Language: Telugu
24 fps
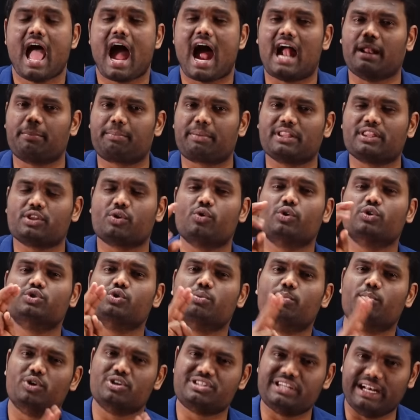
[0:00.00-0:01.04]
అంటే ప్రతిరోజు
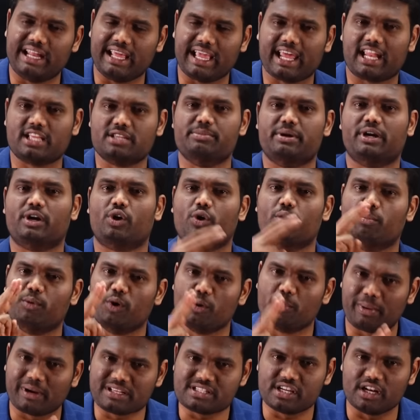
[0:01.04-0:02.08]
మూడు సీటింగ్ అరేంజ్మెంట్లు
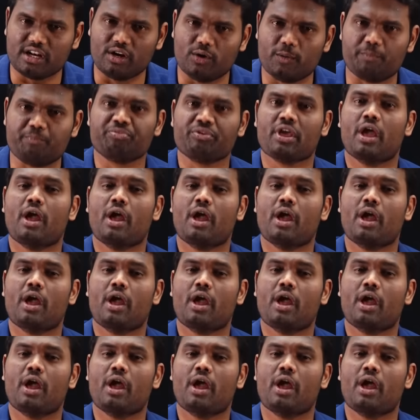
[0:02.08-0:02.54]
మూడు పజిల్లు